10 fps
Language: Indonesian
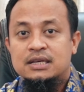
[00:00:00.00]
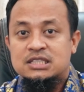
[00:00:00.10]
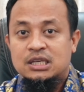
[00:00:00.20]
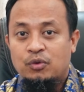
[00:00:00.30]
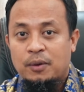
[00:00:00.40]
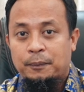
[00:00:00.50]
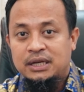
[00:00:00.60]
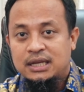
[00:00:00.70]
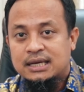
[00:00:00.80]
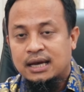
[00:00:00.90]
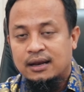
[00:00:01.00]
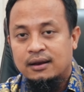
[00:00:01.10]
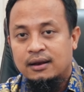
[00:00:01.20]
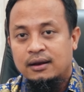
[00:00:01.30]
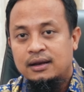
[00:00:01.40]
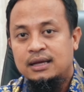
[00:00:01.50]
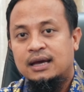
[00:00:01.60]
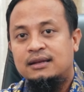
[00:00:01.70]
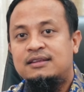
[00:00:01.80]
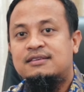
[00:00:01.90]
sebuah pendidikan
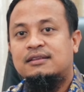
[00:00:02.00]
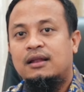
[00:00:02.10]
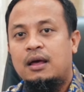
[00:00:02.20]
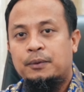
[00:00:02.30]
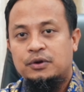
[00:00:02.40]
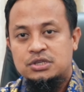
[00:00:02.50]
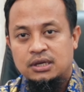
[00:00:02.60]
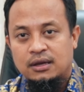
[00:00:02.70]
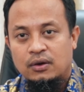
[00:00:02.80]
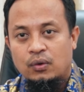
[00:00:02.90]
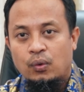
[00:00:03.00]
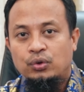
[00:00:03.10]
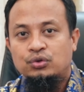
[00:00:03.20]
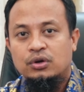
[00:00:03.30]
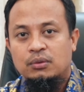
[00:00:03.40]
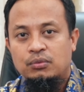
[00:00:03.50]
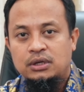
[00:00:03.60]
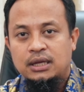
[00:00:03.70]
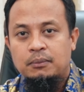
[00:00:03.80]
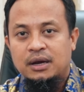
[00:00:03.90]
dengan digital approaching untuk
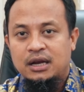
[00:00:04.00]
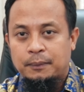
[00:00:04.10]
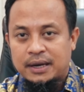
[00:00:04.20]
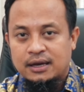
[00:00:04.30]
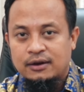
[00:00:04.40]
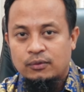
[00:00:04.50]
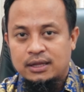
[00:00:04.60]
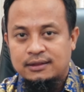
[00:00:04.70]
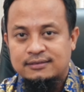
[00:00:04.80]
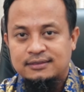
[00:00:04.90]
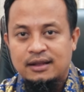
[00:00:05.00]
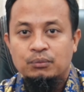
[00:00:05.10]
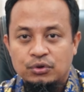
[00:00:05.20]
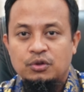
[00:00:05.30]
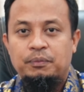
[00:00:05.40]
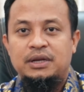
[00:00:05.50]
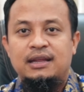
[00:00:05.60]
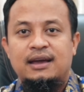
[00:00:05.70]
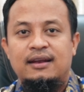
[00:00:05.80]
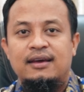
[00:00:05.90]
kemudian mengedepankan kualitas dan mutu
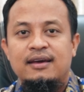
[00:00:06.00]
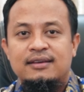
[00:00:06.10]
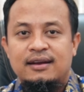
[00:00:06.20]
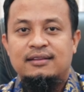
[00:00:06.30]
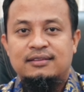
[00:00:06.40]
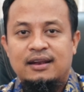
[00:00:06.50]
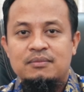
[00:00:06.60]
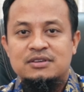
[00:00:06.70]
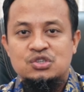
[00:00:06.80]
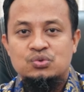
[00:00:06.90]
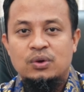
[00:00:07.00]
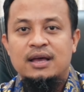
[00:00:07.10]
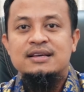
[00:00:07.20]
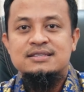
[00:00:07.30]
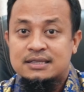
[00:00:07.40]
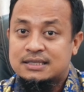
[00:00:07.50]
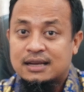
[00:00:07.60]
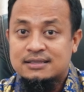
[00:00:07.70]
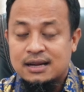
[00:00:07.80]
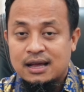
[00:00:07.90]
pendidikan yang diterima siswa
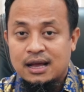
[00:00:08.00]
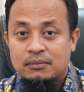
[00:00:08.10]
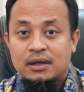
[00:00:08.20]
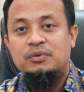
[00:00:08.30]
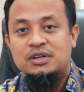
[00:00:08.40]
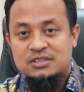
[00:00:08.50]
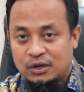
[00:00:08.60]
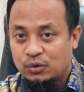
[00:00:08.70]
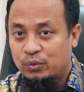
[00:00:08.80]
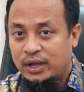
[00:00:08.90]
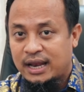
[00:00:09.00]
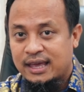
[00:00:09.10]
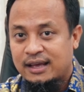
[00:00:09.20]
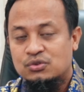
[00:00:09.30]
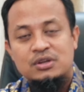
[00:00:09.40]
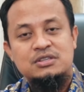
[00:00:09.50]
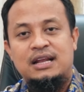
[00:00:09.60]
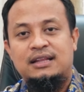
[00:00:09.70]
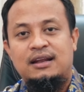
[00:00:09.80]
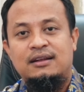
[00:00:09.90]
secara seragam di seluruh wilayah Sulawesi
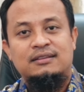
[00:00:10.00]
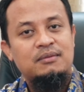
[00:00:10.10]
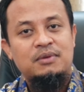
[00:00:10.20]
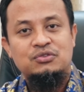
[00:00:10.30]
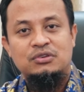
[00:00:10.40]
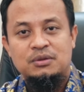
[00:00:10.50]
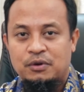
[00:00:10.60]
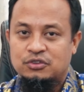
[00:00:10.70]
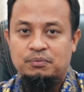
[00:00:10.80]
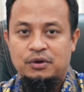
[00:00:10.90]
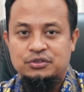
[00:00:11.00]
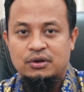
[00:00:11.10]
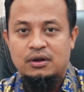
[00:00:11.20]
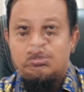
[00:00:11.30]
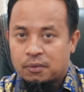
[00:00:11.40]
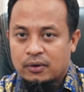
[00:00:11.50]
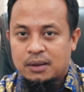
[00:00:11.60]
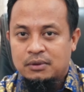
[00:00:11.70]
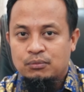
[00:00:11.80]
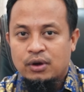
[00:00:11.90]
Selatan termasuk di pelosok-pelosok.
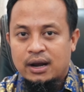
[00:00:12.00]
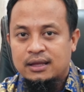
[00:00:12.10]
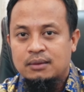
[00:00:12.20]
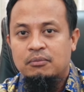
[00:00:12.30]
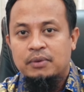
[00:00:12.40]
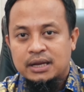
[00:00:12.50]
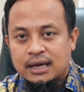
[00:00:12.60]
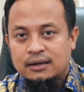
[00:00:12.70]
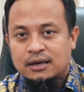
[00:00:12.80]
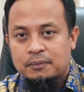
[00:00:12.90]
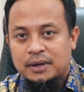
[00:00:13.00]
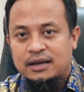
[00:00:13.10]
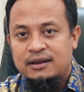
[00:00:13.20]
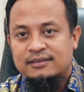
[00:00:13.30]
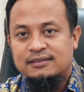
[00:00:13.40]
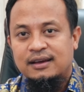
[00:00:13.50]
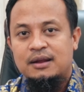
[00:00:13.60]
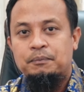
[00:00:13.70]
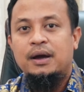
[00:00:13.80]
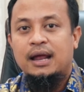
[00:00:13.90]
Program ini bukan hanya memberikan kepada adik-adik
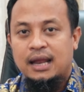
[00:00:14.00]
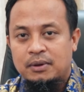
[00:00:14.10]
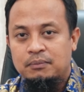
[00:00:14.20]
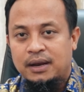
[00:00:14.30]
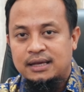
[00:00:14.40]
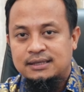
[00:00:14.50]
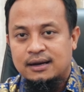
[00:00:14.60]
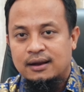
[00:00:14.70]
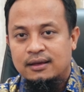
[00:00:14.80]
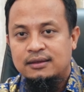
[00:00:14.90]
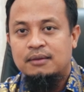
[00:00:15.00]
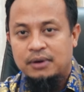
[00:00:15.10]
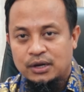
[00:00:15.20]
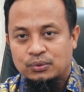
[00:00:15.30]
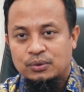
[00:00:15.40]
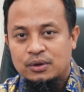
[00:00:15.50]
sekalian pengalaman belajar yang baru,